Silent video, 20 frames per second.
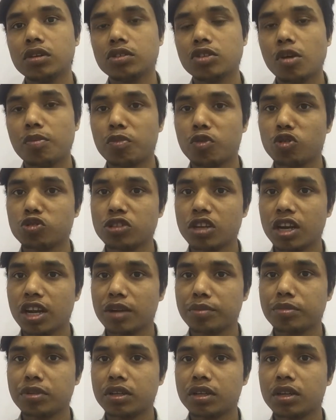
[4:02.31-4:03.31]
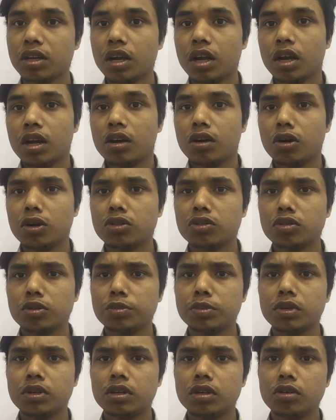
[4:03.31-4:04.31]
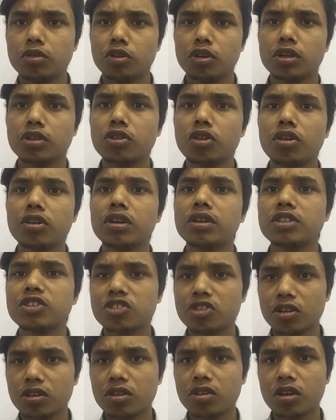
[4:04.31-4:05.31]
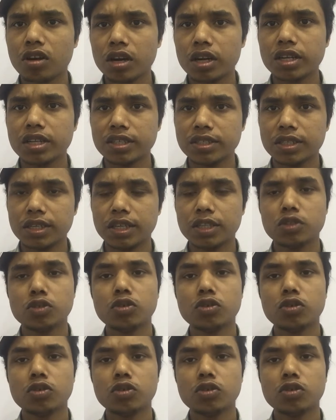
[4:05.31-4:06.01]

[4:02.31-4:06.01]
জব খোঁজা লাগবে লাগে হয়তো অনেক ধরনের স্ট্রাগল করা লাগে নিজেকে